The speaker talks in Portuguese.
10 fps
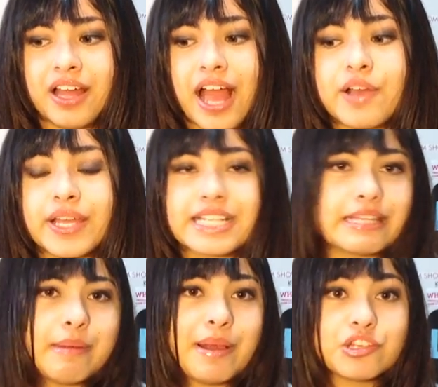Aí eu queria
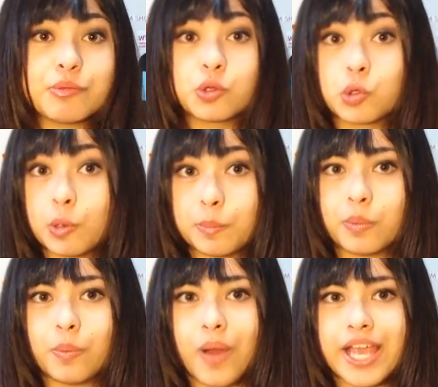saber mais sobre o
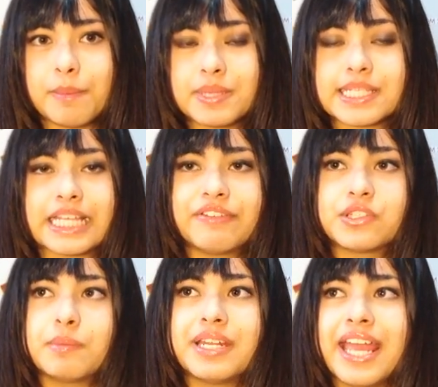grupo, aí eu pesquisava
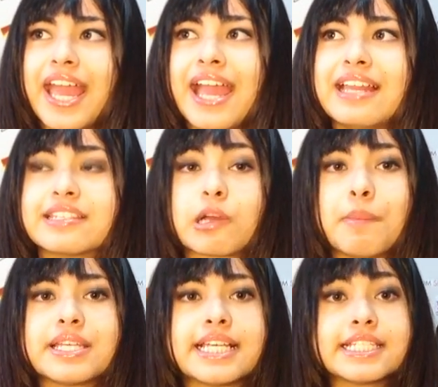sobre eles,
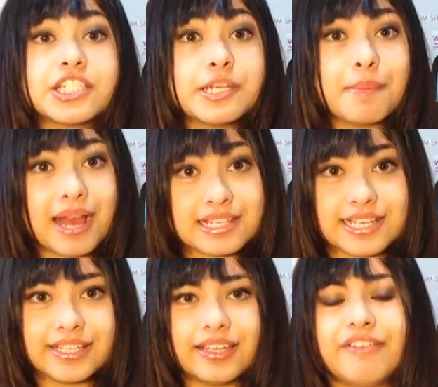comecei a assistir mais
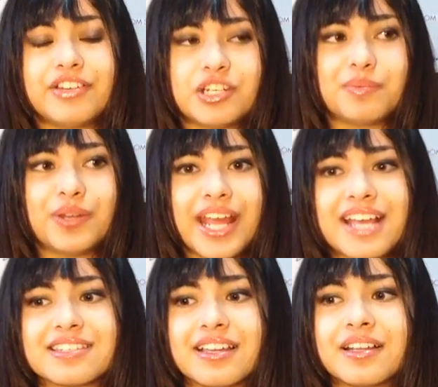ainda TV
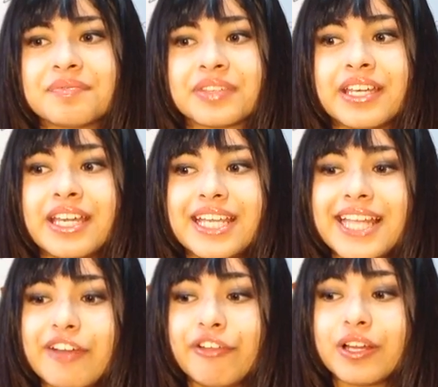japonesa. E
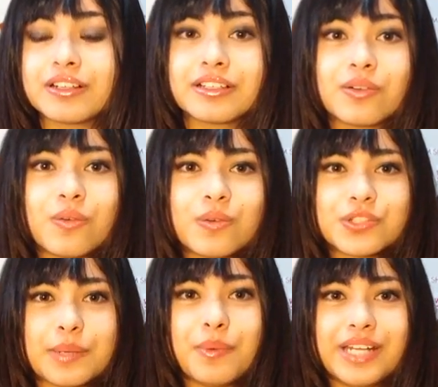aí eu fui
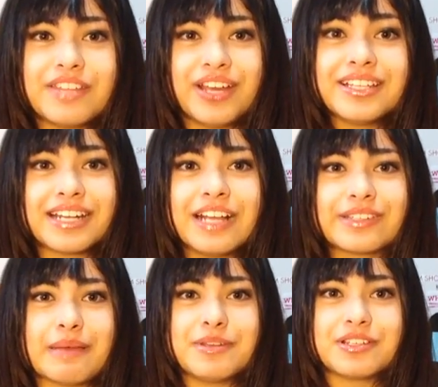o japonês vai
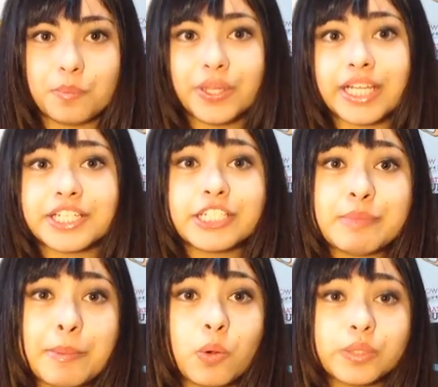entrando, sabe? Muita gente
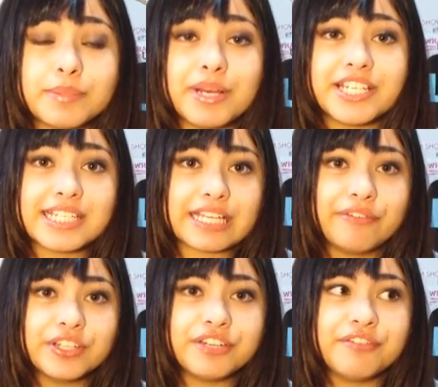me pergunta, mas Jéssica,
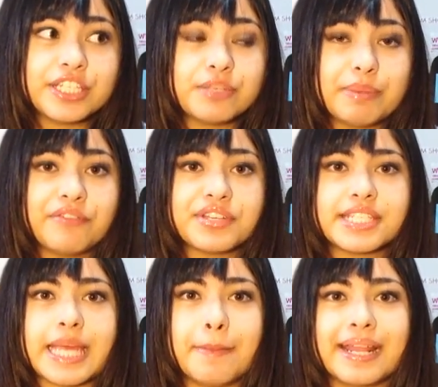foi difícil para
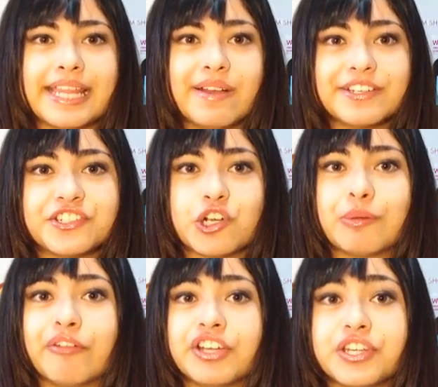você aprender o
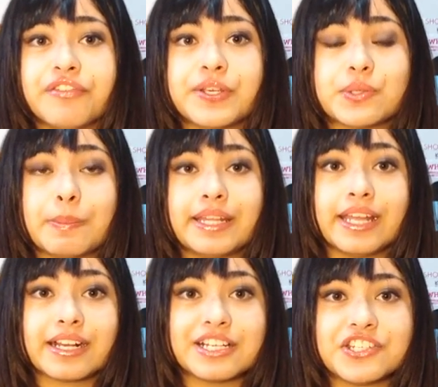idioma? Foi difícil
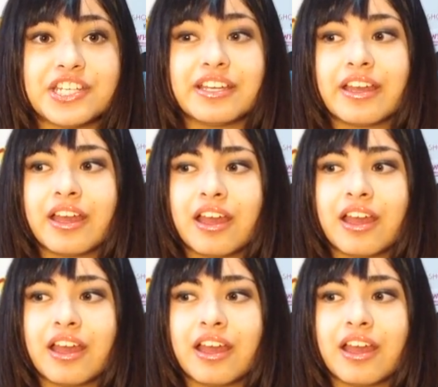aprender kanji?